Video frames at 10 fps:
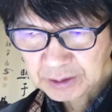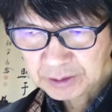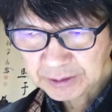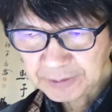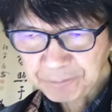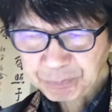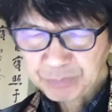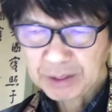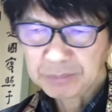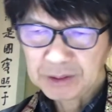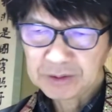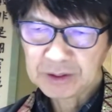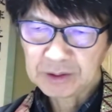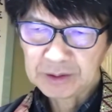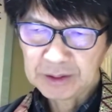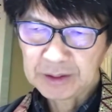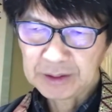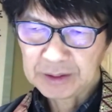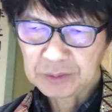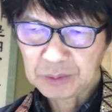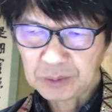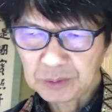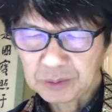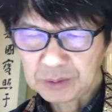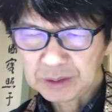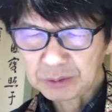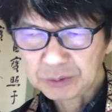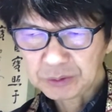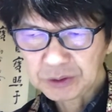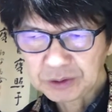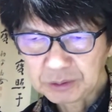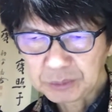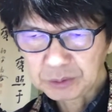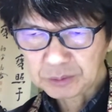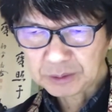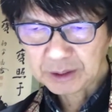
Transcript: で皆さんで、えー、こう名残惜しく見送ら